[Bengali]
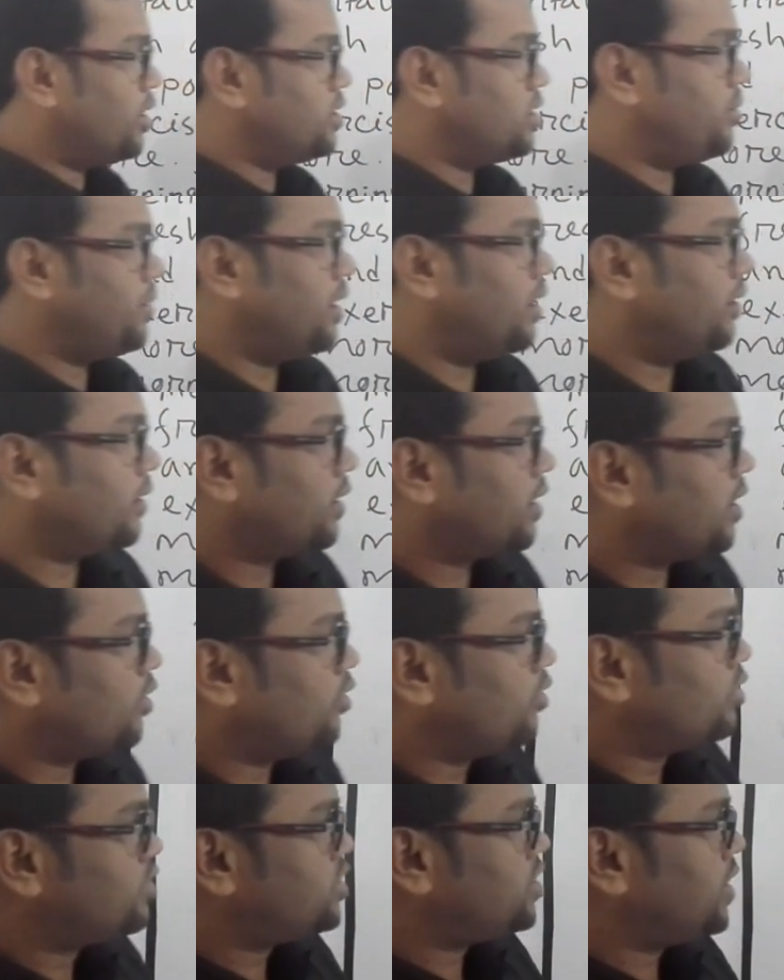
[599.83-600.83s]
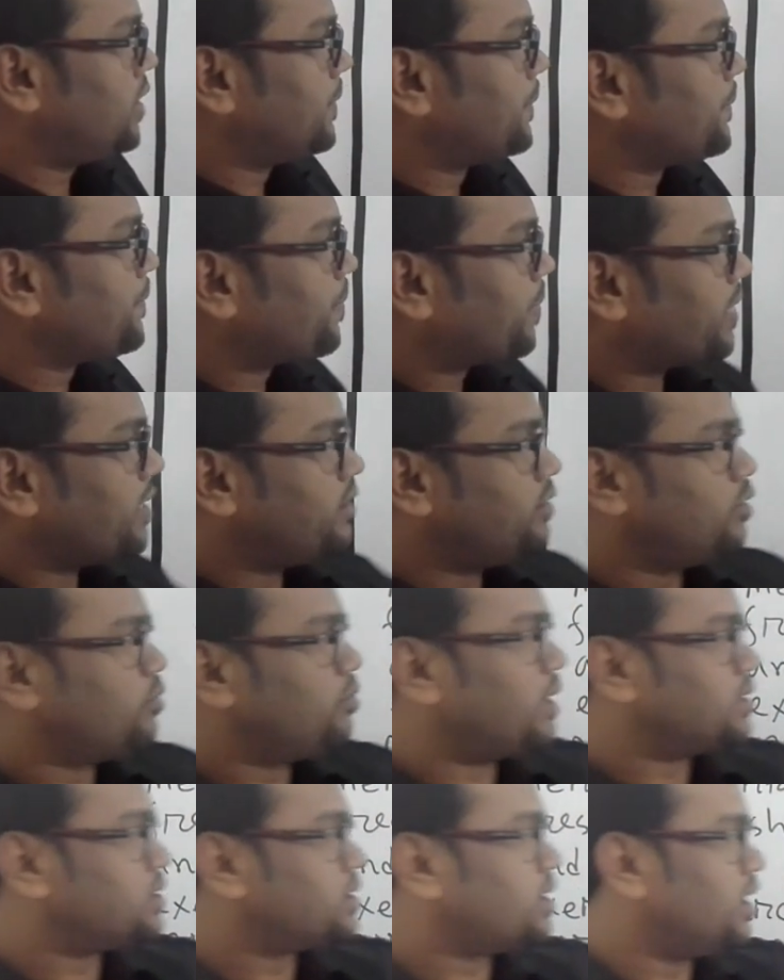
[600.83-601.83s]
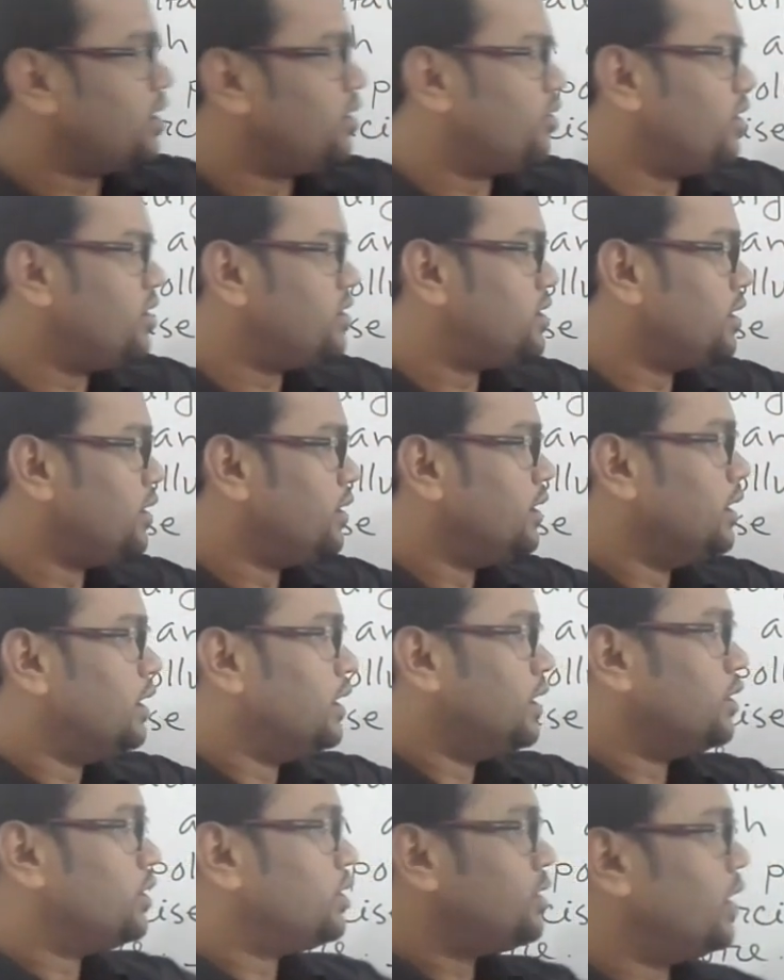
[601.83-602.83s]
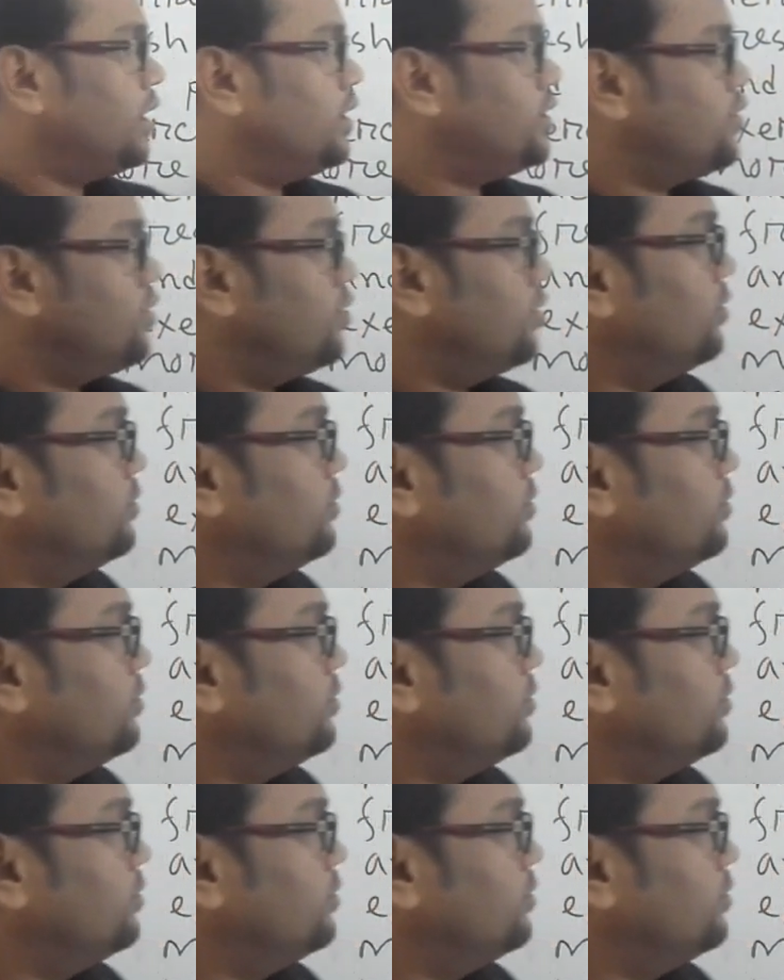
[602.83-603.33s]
করা যাবে না কারণ হচ্ছে যেহেতু মাঝখানে রয়েছে এই জন্য